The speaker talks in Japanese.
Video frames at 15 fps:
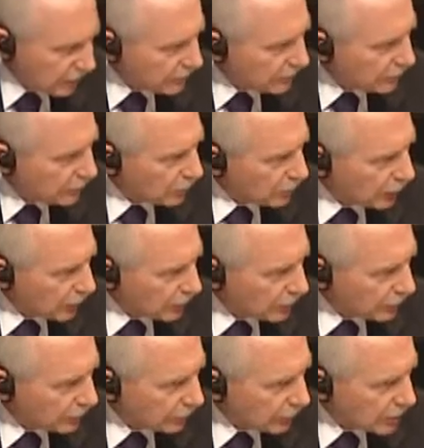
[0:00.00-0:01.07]
いというふう
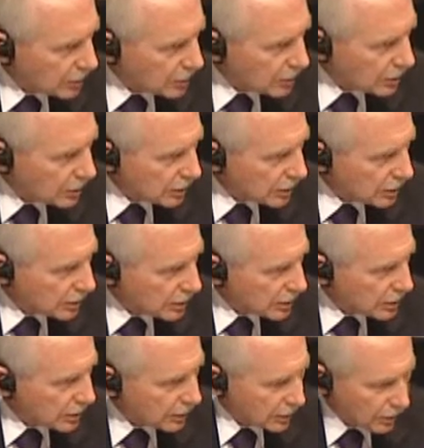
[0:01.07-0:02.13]
に思うわけであります。
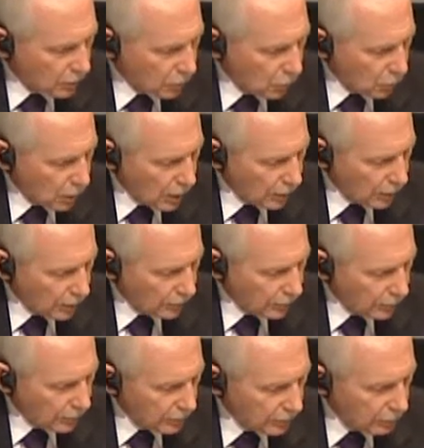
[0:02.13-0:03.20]
そし
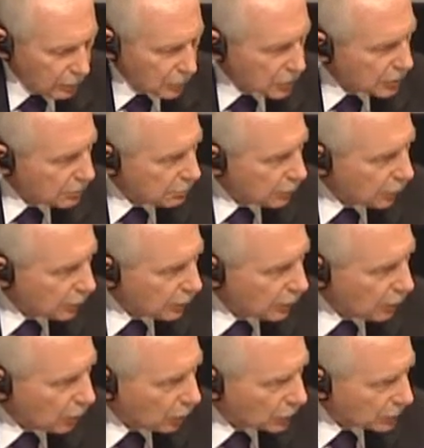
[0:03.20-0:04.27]
てこの社会統合
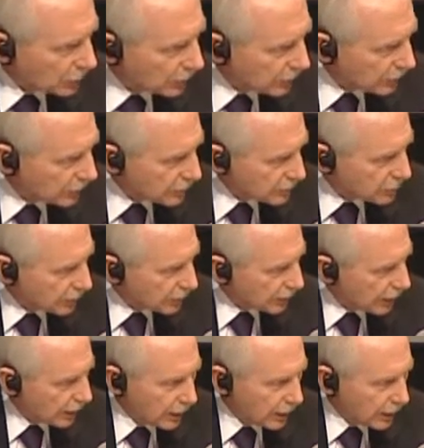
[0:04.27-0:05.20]
でありますけれども